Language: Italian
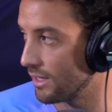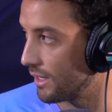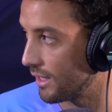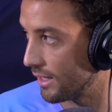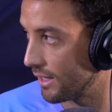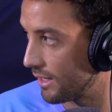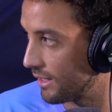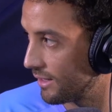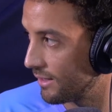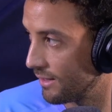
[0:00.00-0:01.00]
e eh,
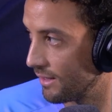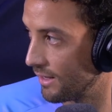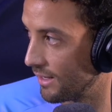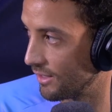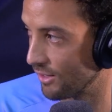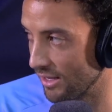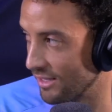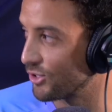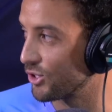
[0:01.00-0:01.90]
si vede subito,